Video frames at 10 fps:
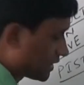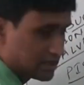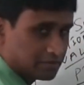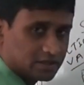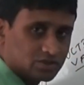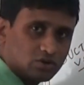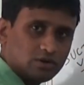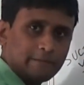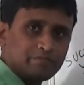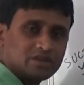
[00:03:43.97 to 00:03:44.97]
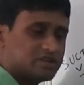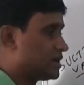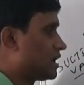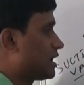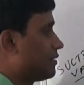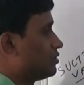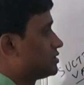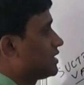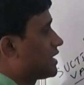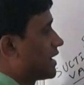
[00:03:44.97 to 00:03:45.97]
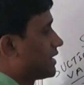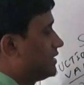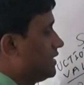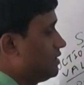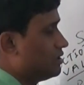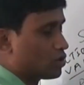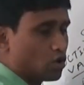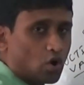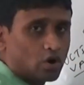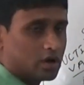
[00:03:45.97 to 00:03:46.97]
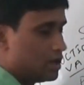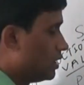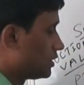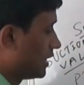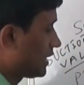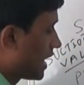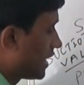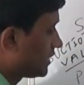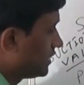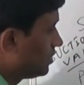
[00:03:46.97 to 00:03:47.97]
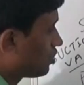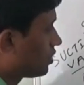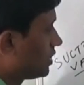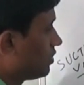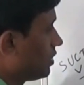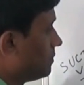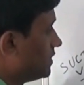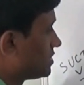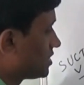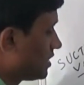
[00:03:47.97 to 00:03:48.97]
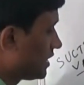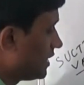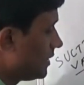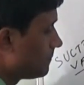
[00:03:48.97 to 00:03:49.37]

দেখতে পাচ্ছ সেটার নাম হচ্ছে কানেক্টিং রড তাহলে কানেক্টিং রড কি করে পিস্টনকে